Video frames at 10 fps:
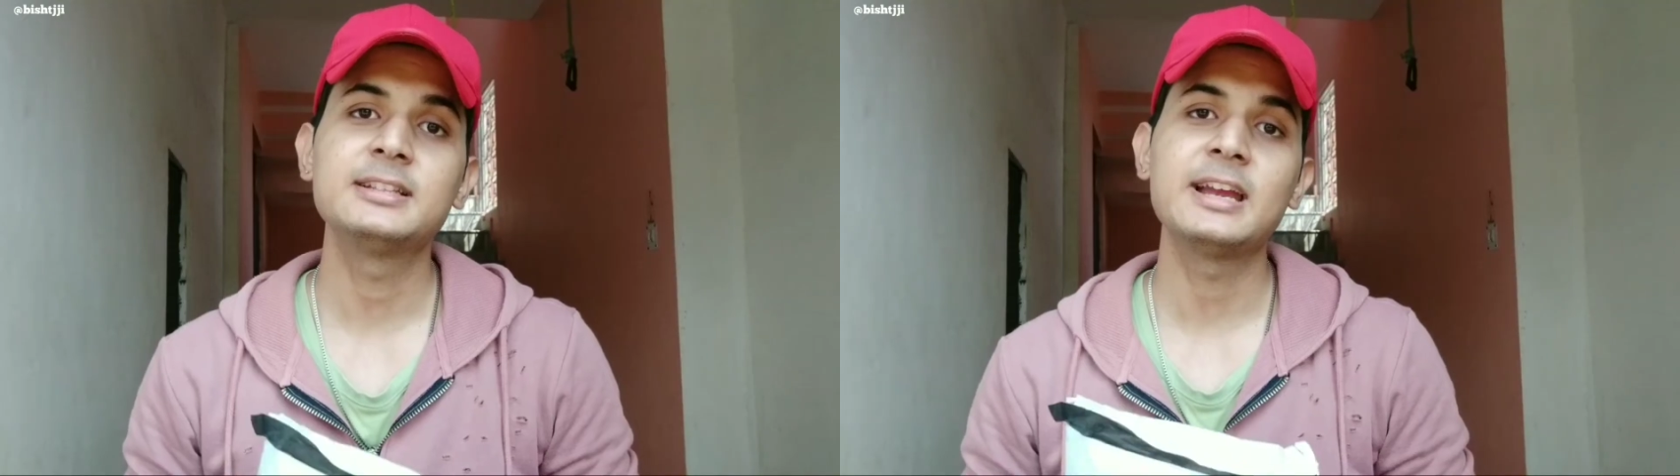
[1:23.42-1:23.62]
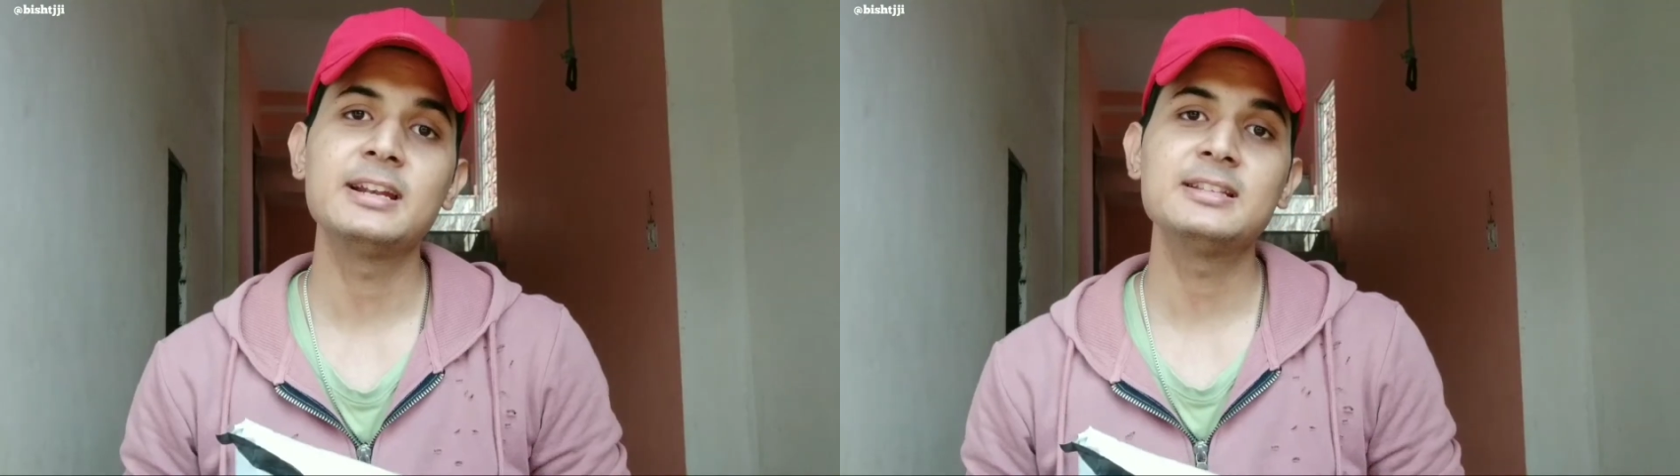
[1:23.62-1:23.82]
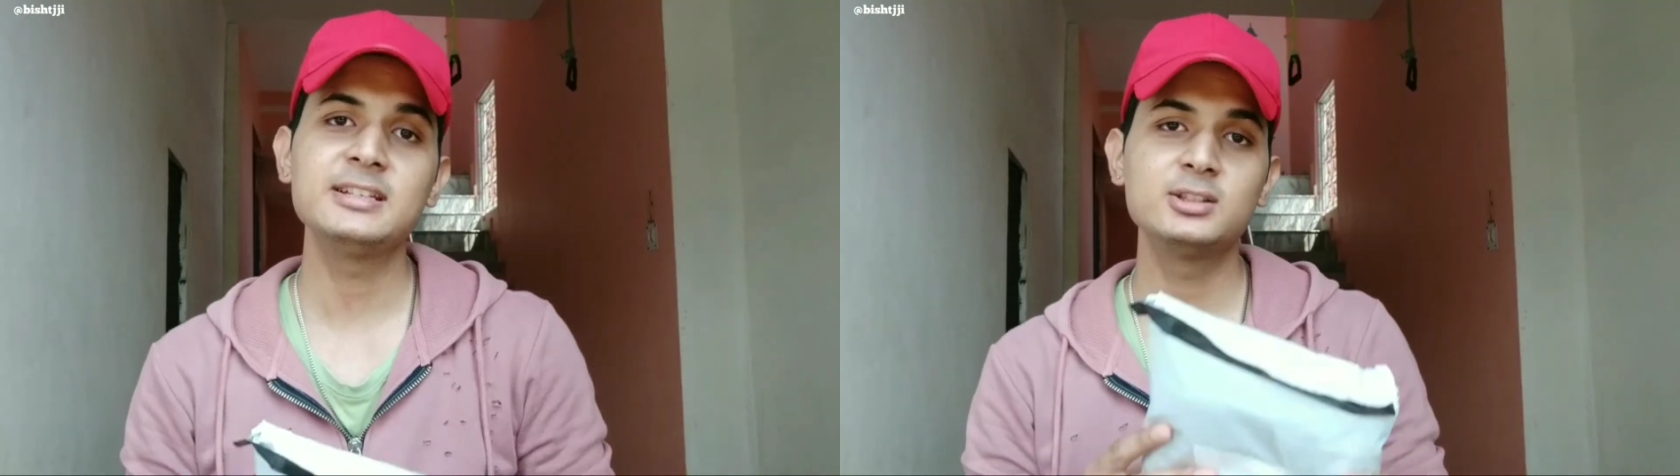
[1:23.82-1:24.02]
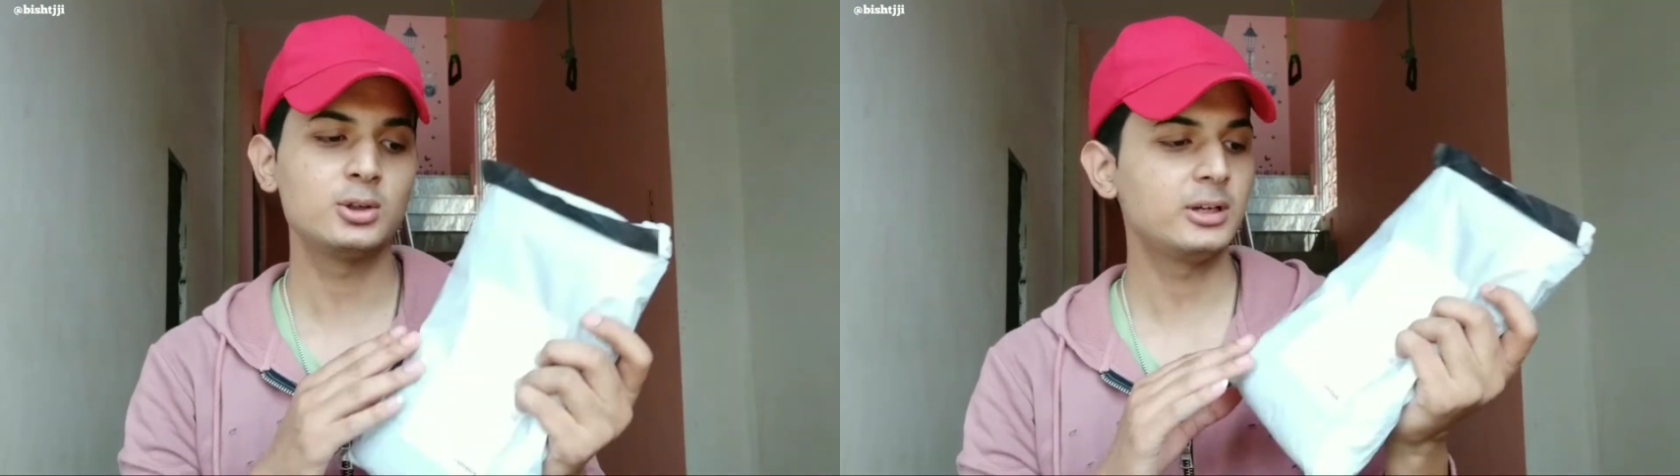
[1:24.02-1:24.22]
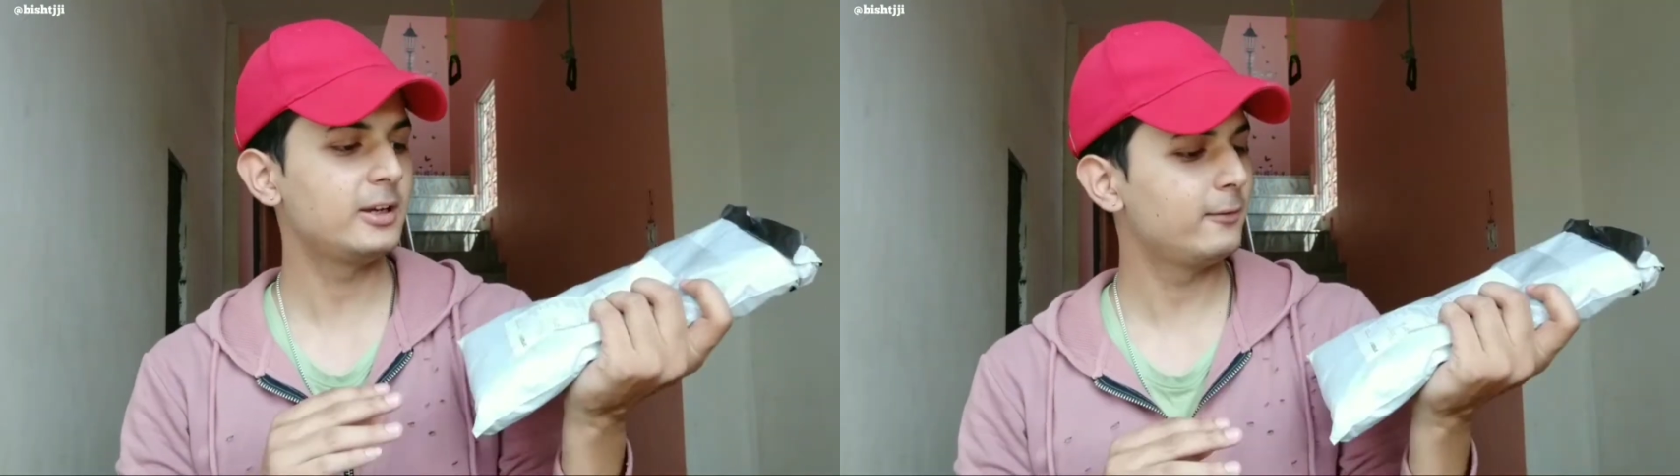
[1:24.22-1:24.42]
सेकेंड चीज़ जो
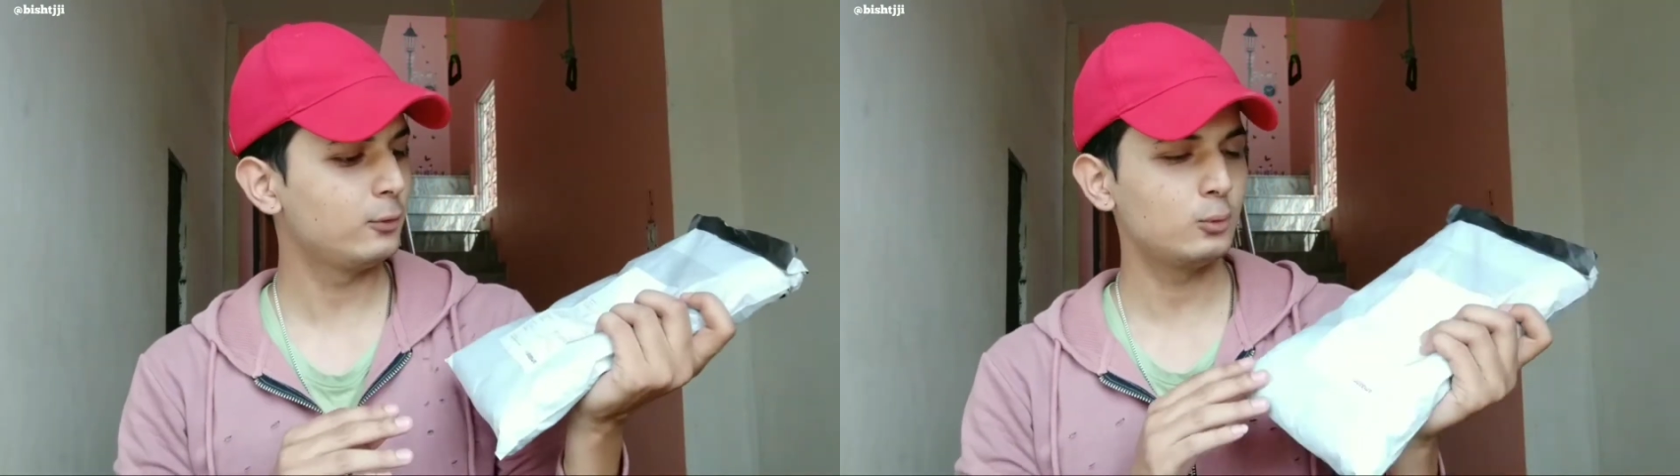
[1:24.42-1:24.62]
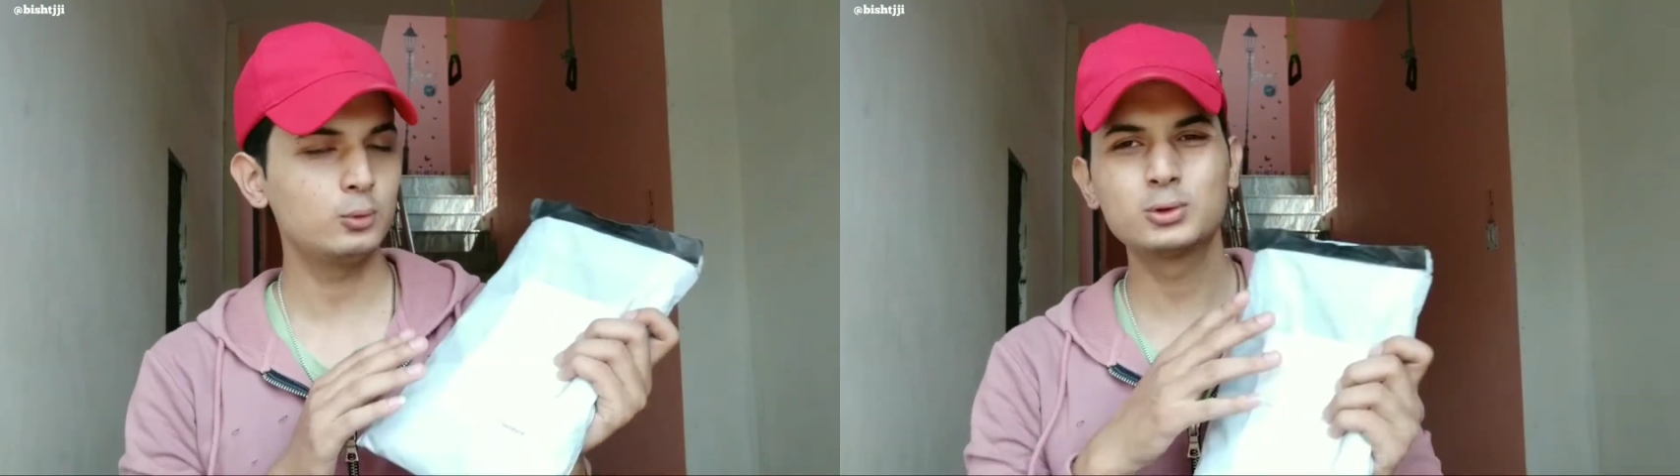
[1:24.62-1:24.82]
है वो